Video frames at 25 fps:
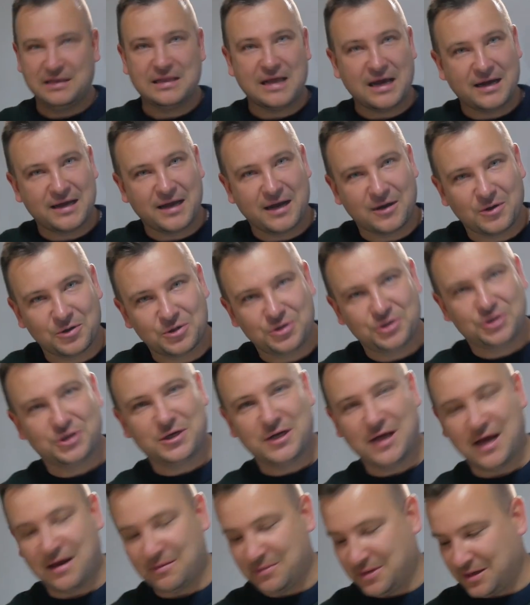i tak jakoś
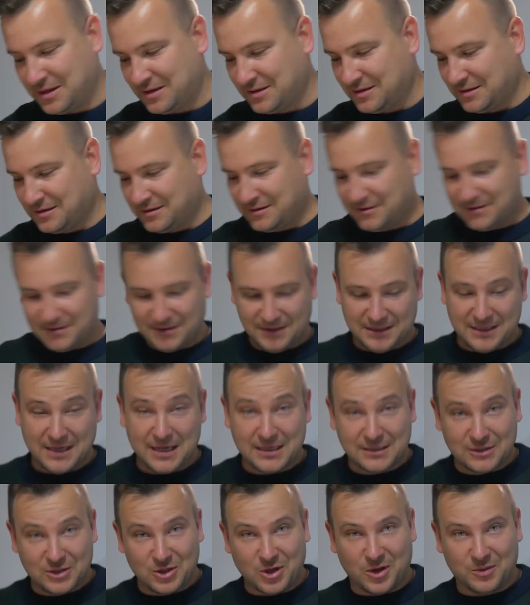żyjemy.
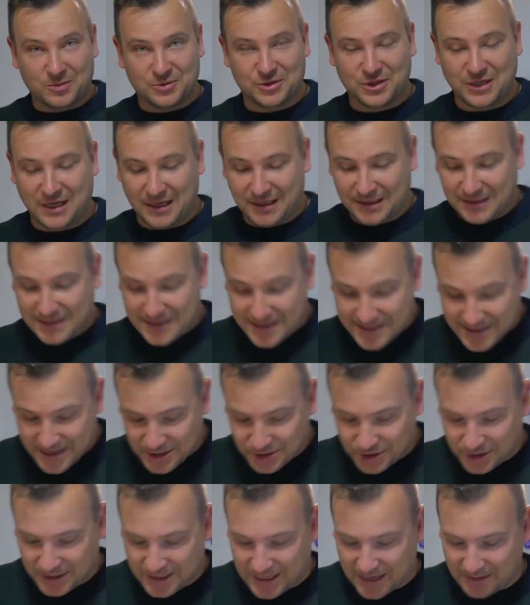jest dobrze, nie
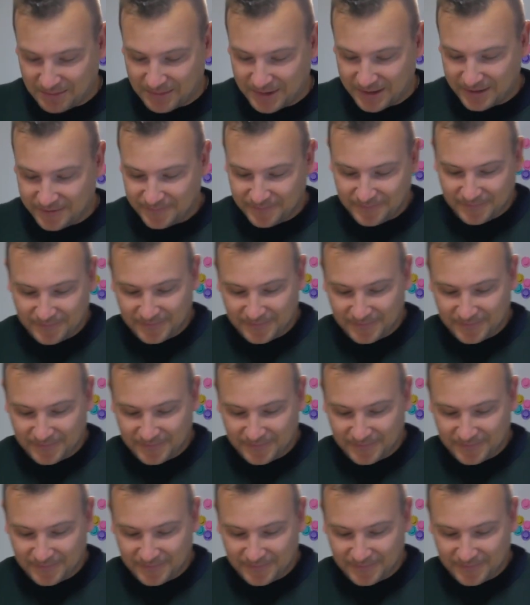narzekamy